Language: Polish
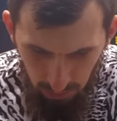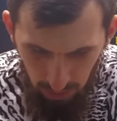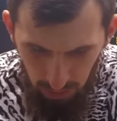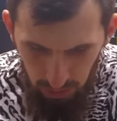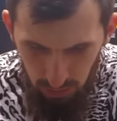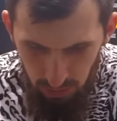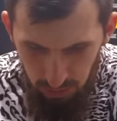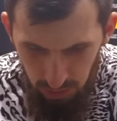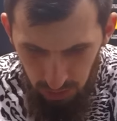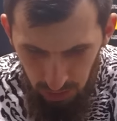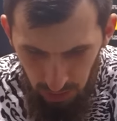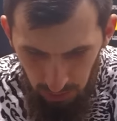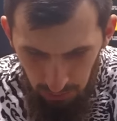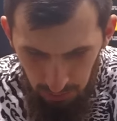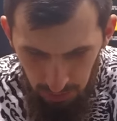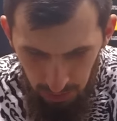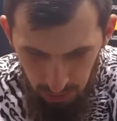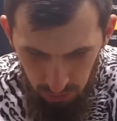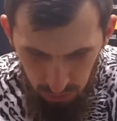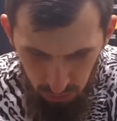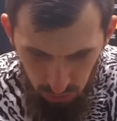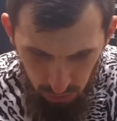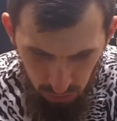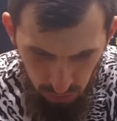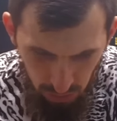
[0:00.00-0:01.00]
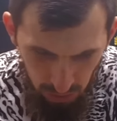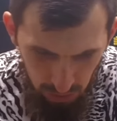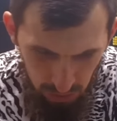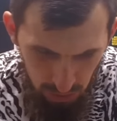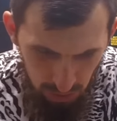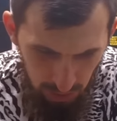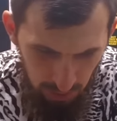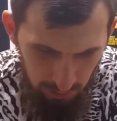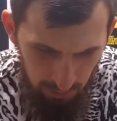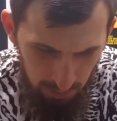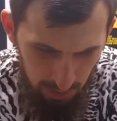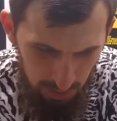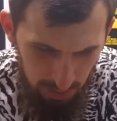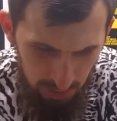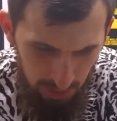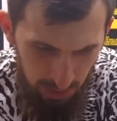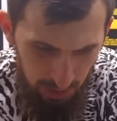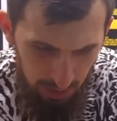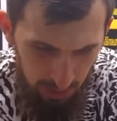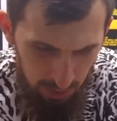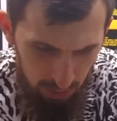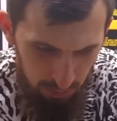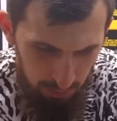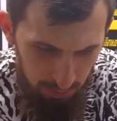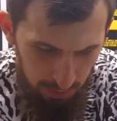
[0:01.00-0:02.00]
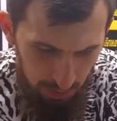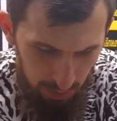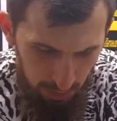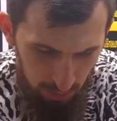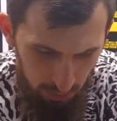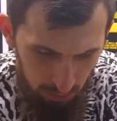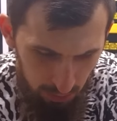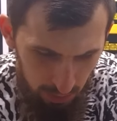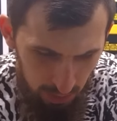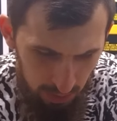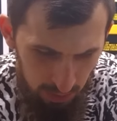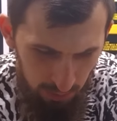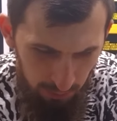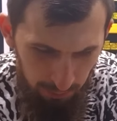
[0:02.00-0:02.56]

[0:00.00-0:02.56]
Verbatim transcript: jeśli gramy na sztucznej, czy tam inne jakieś pierdołki,